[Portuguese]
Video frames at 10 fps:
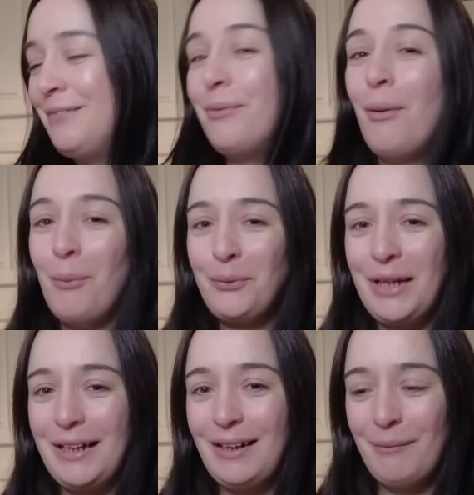vou
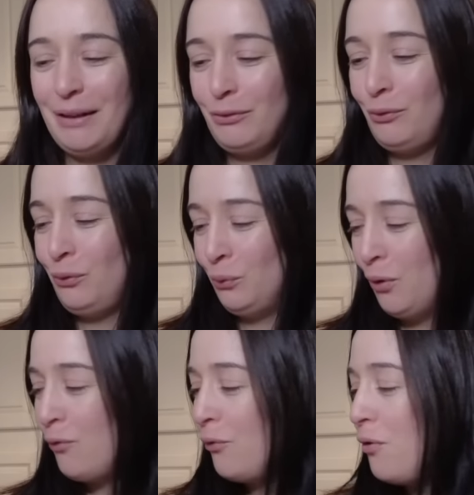voltar a gravar tudo de
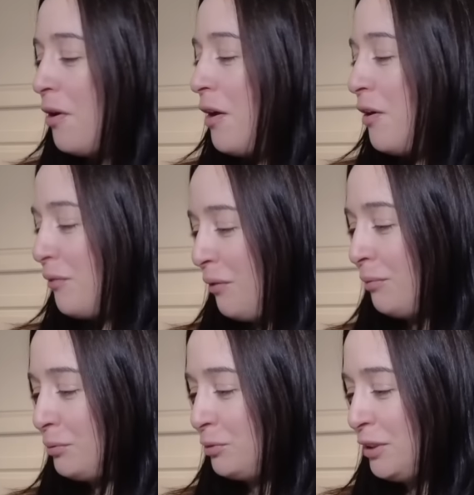novo.
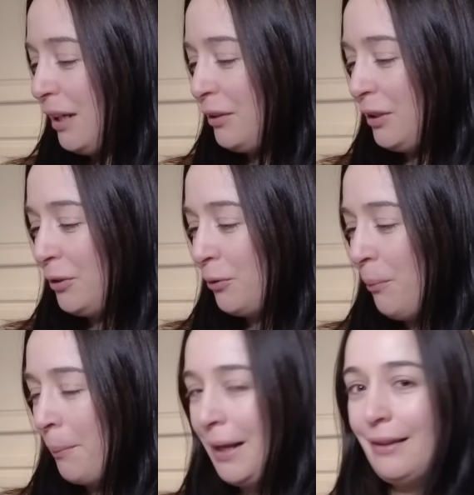Vou-vos mostrar o que é que eu
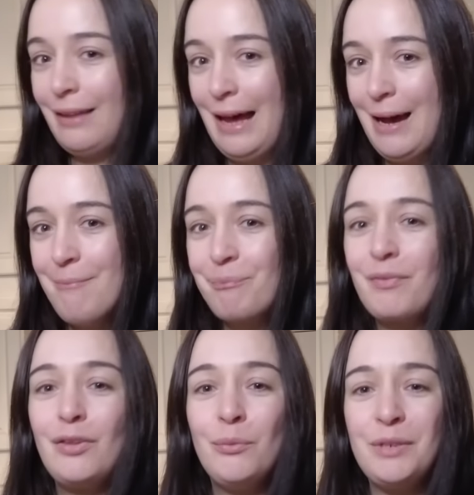comprei lá
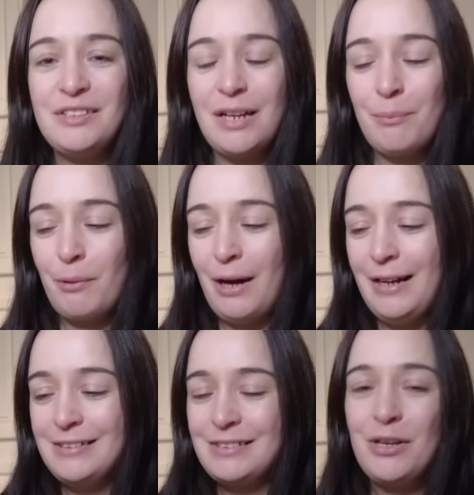no Mr.
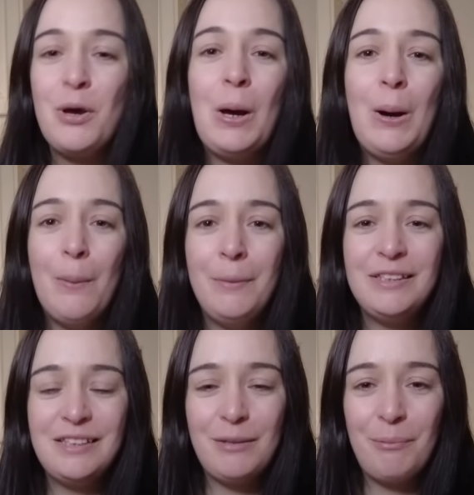Price. O
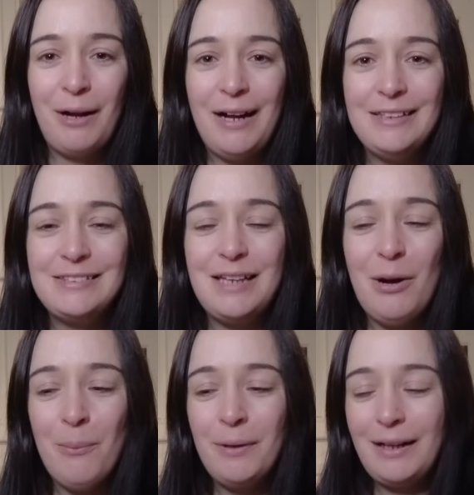Mr. Price é
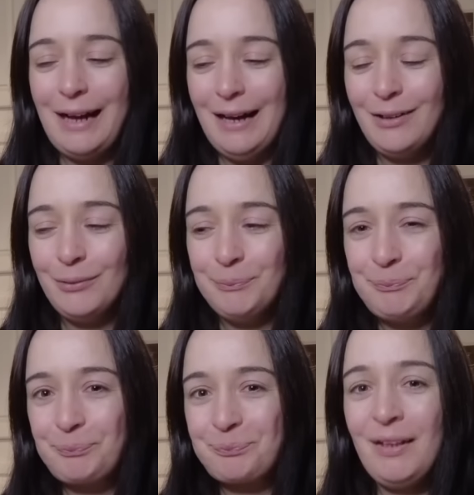um mercado
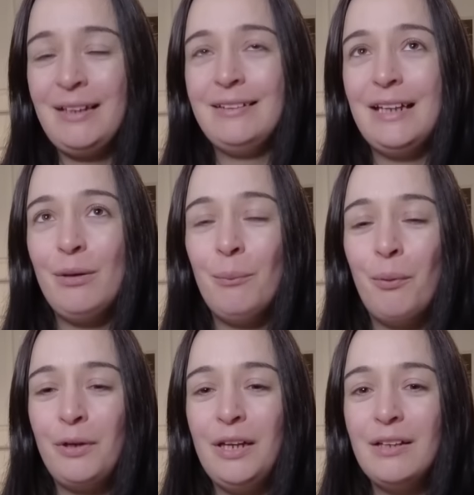que tem um
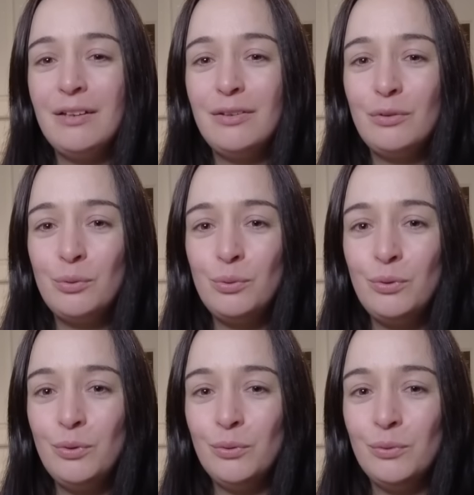pouquinho de
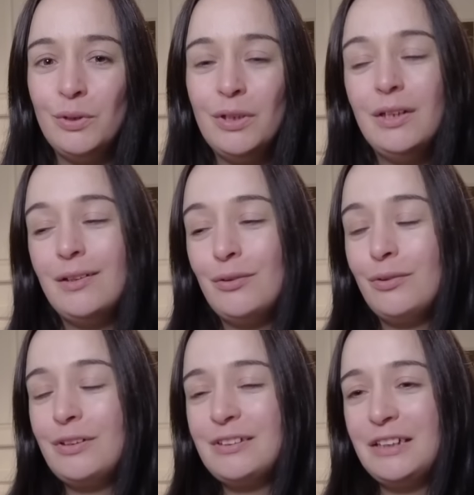tudo
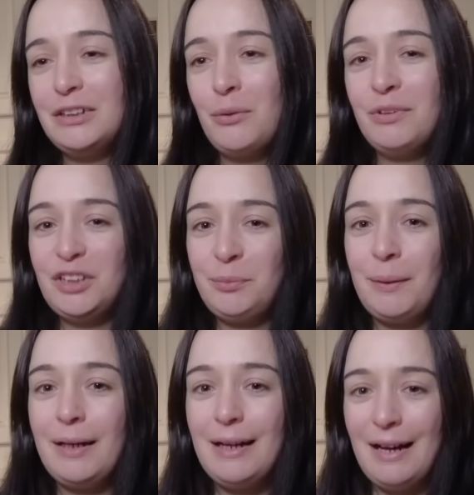tudo o que seja coisas
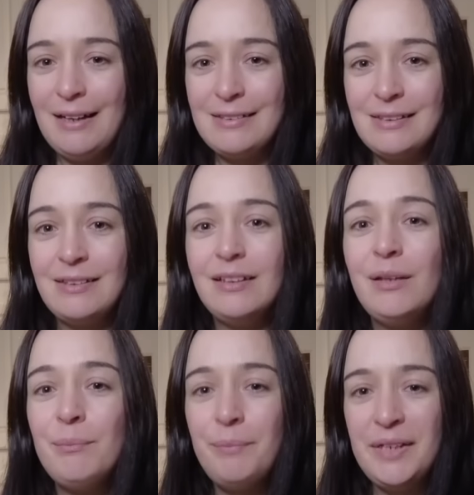para casa, de
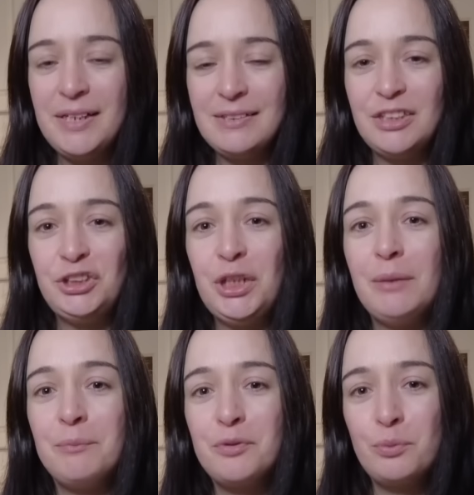limpeza,
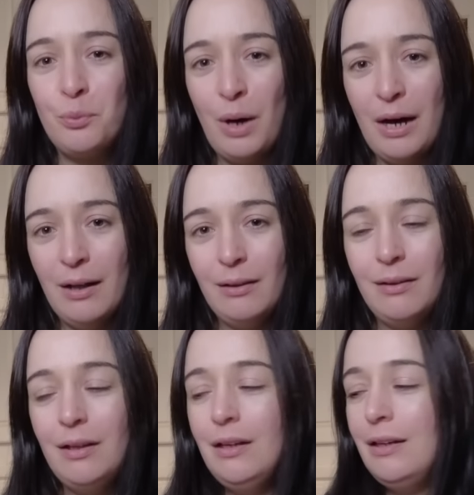higiene pessoal,
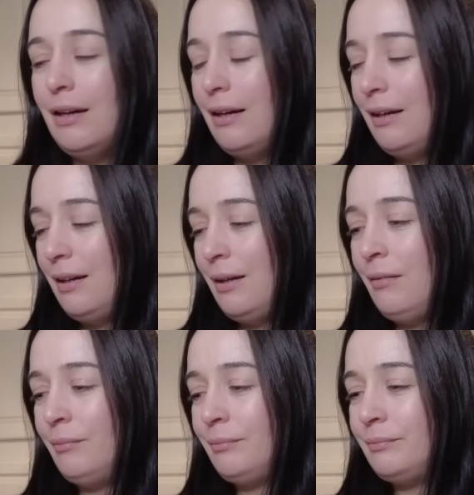
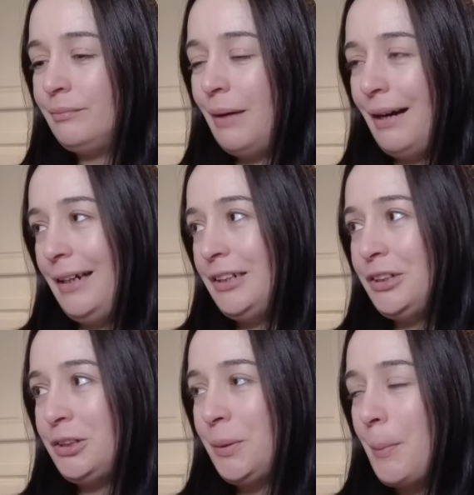hum,
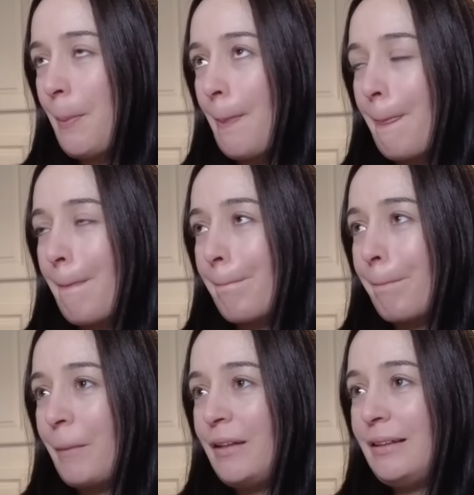mais.
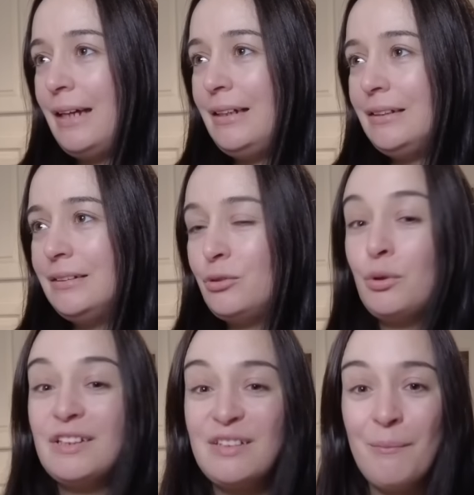Tem
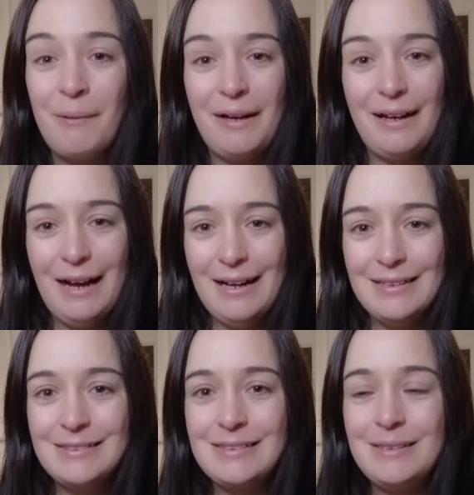decoração para
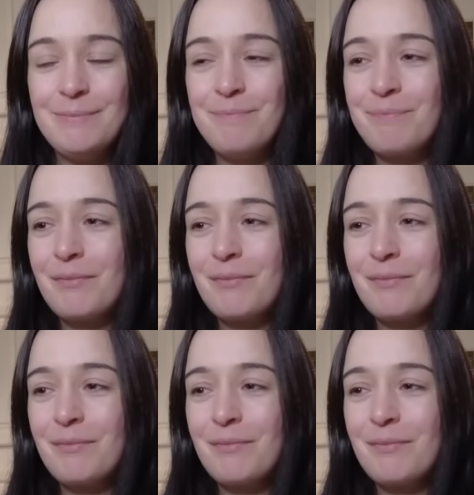casa,